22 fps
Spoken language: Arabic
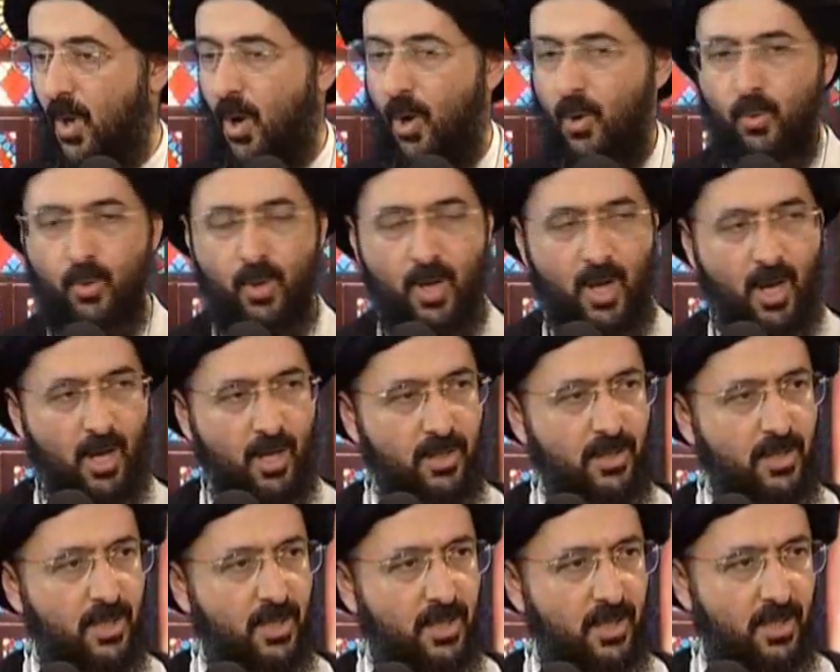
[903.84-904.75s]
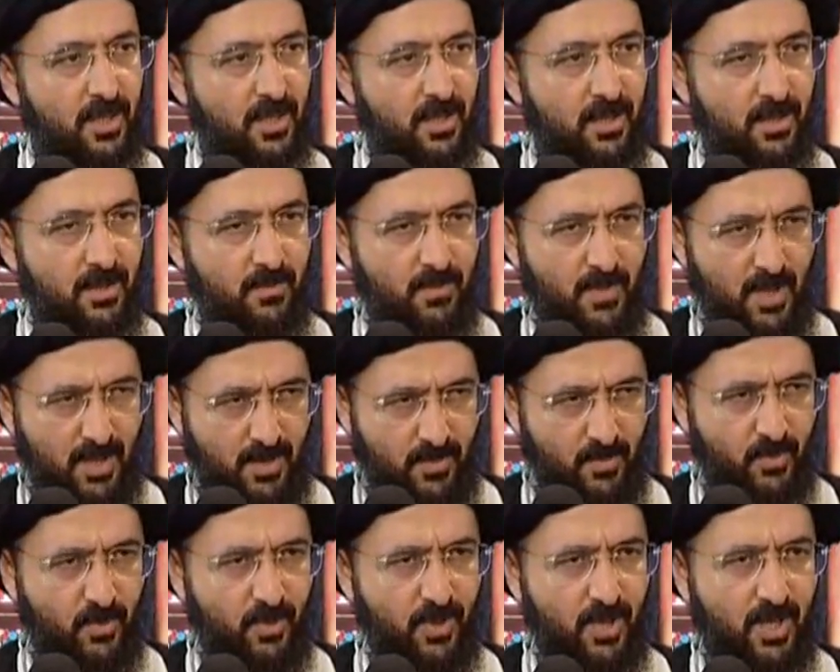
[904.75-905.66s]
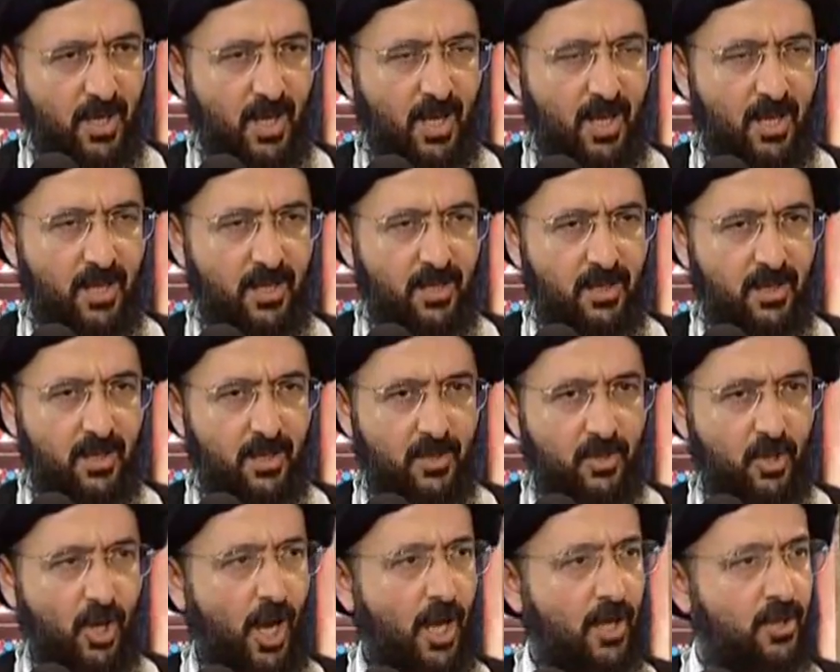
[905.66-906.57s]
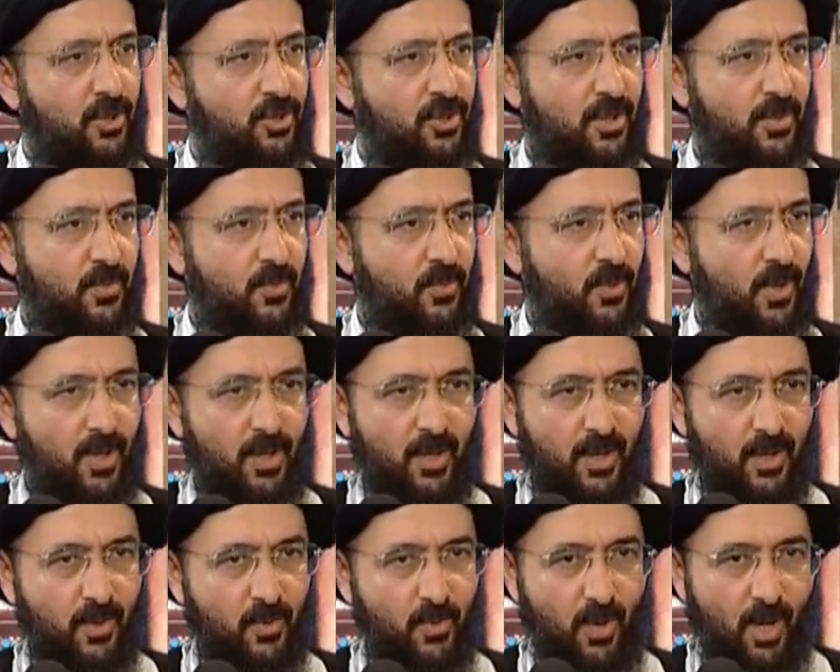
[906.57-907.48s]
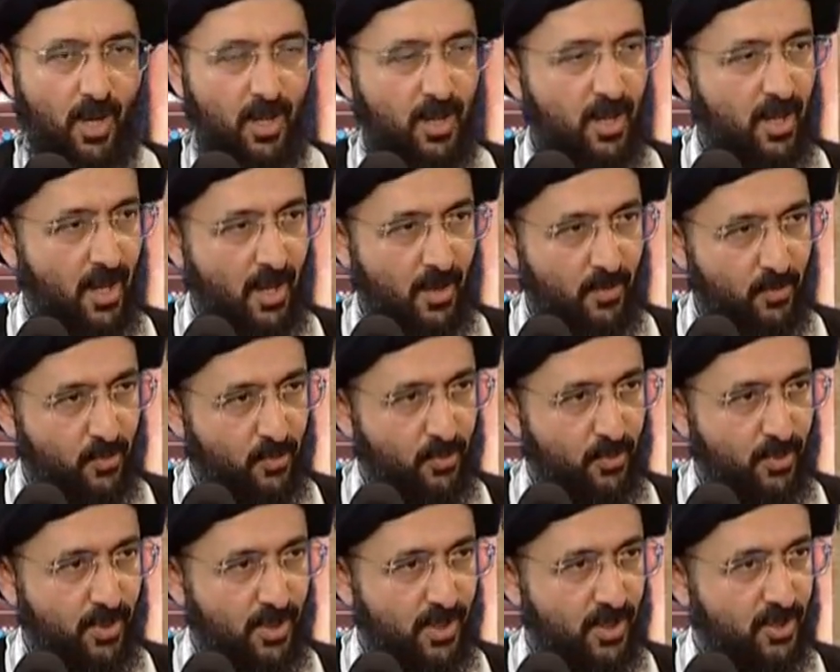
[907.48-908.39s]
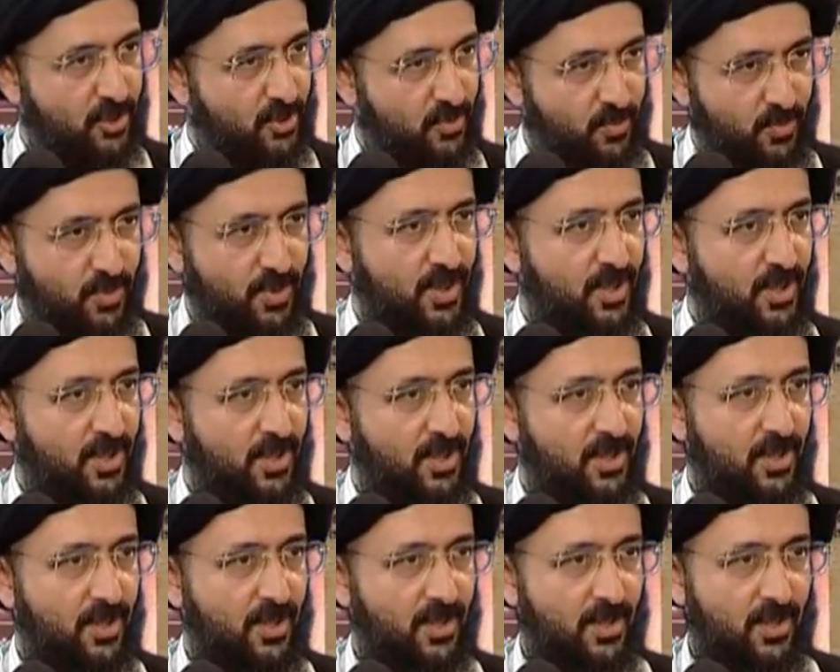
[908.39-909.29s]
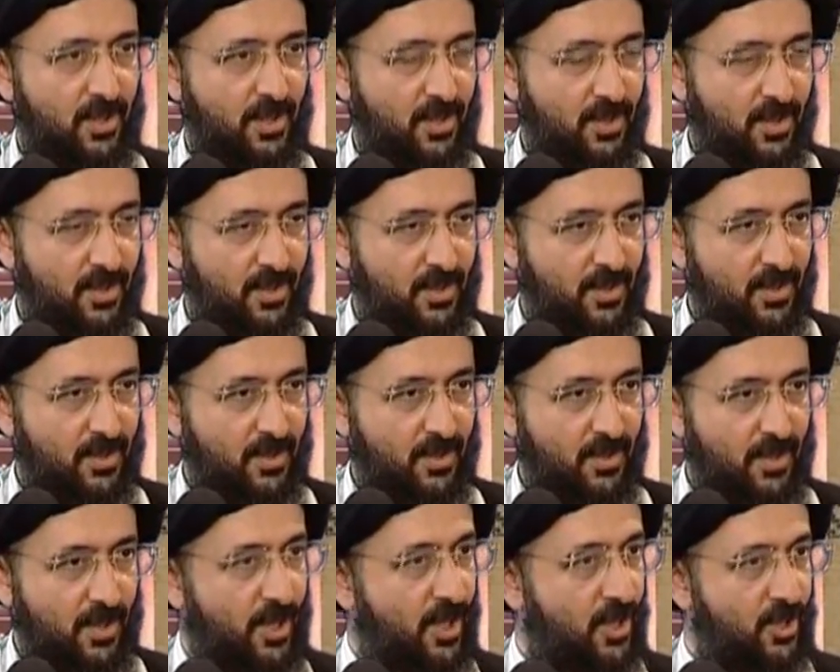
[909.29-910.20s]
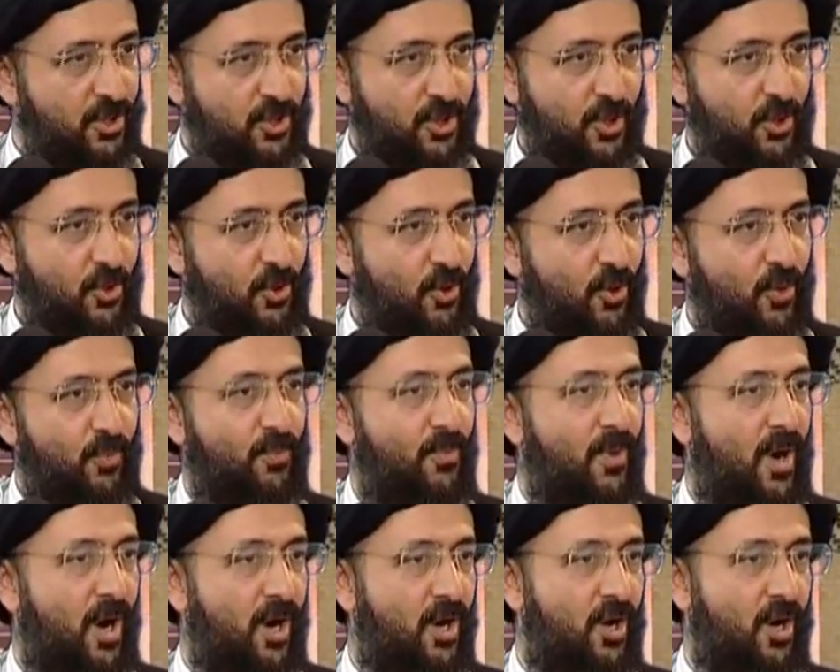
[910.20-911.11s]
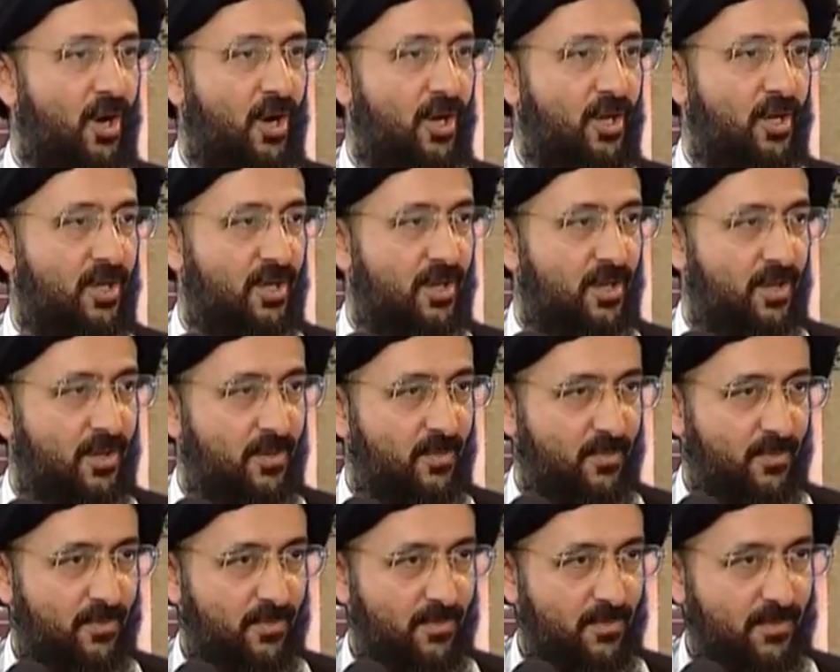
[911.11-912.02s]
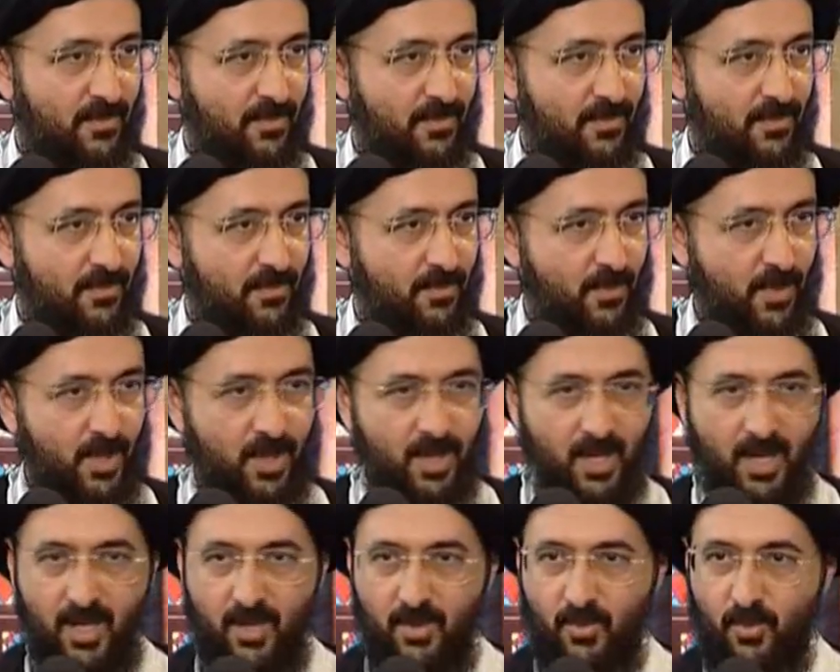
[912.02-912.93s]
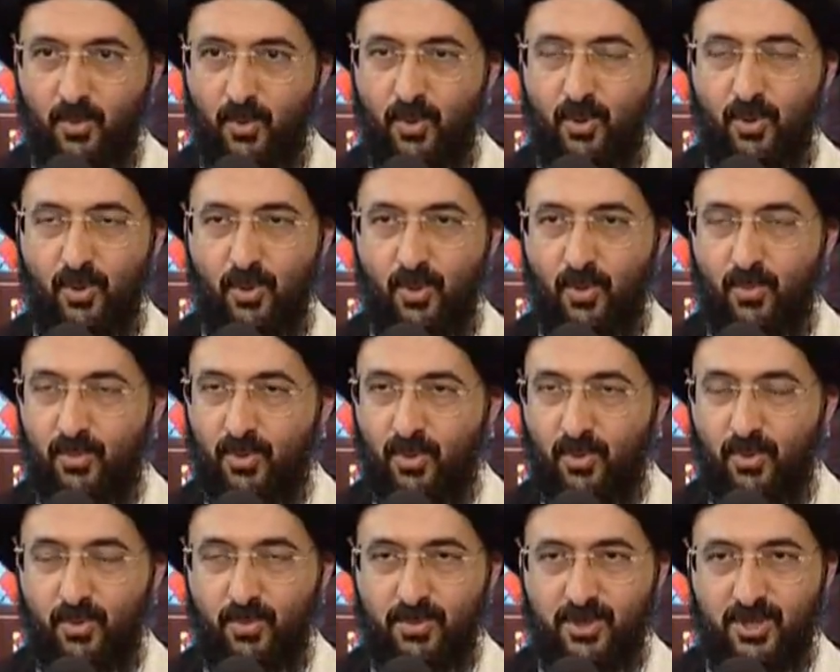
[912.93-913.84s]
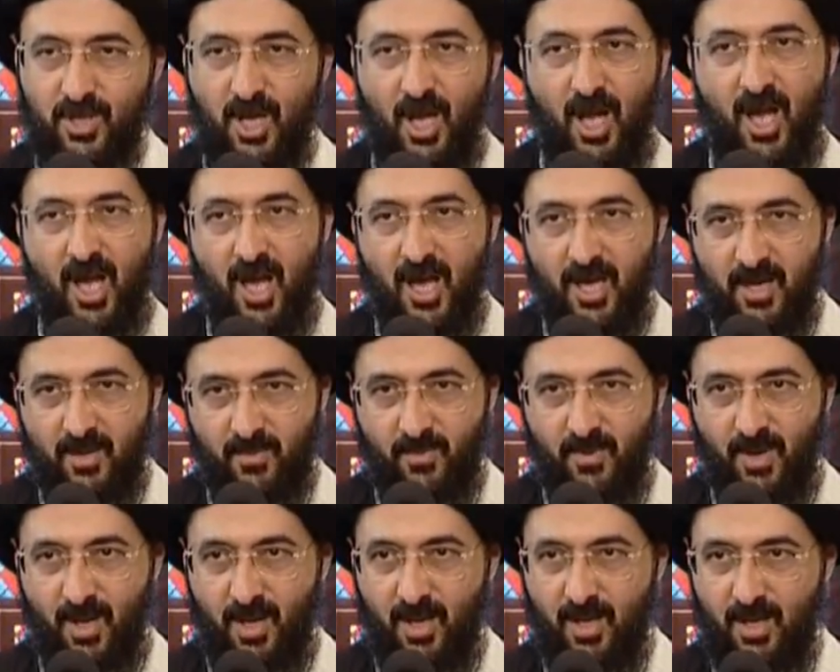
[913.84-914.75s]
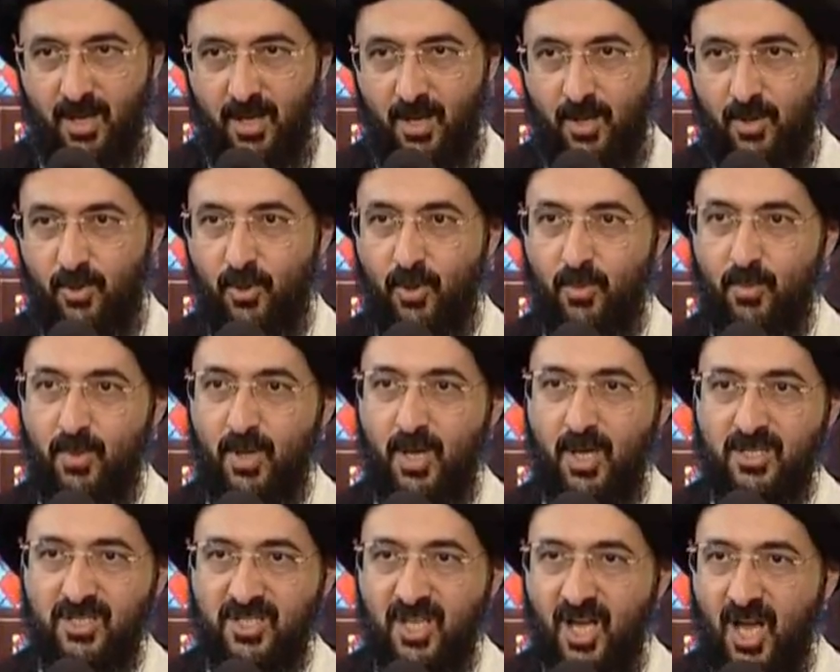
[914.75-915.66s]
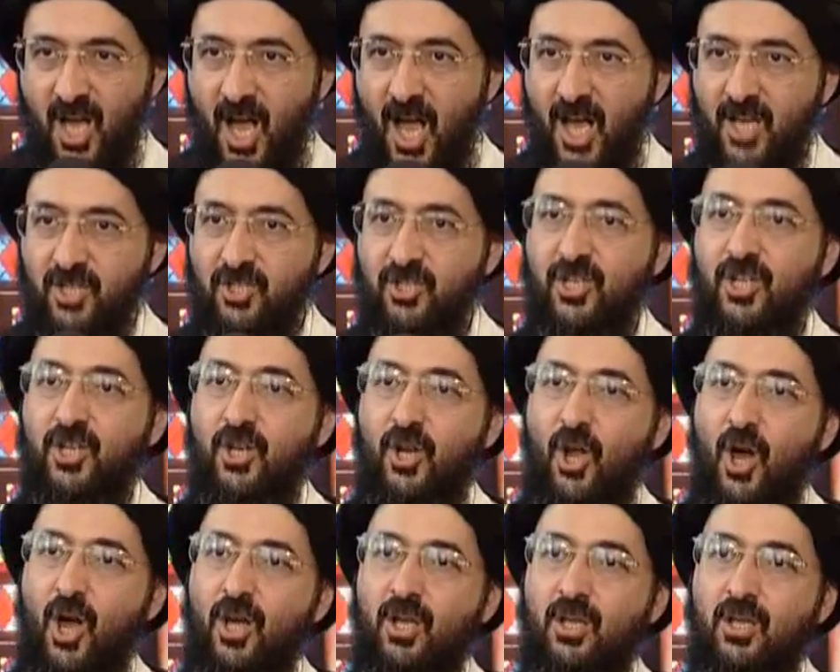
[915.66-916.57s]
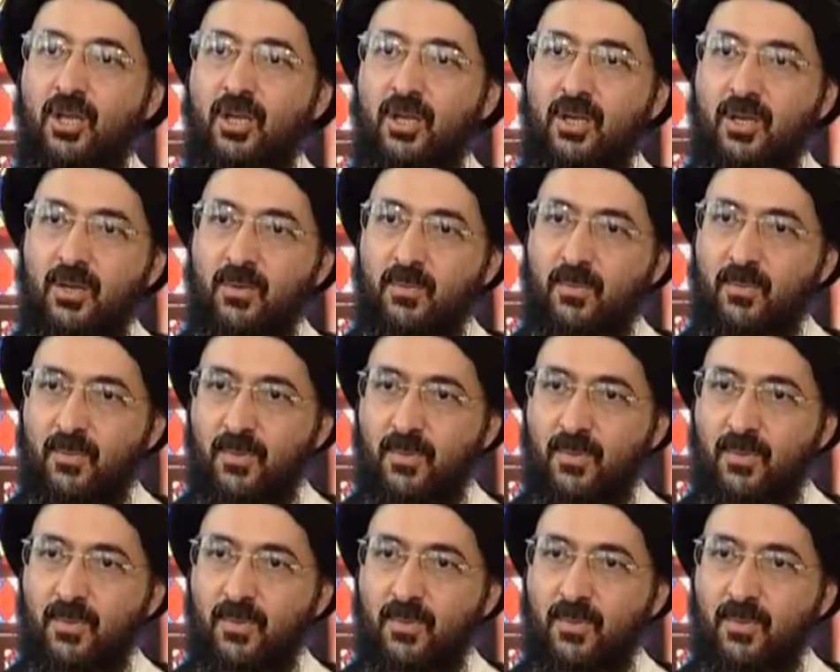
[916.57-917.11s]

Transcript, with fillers: أولاده مضمون القضية تعجبوا أنه هذا أبونا شبي ليش اليوم ما قايم مثلا كل يوم يقوم ساعة أربعة اليوم إلى ساعة عشرة نايم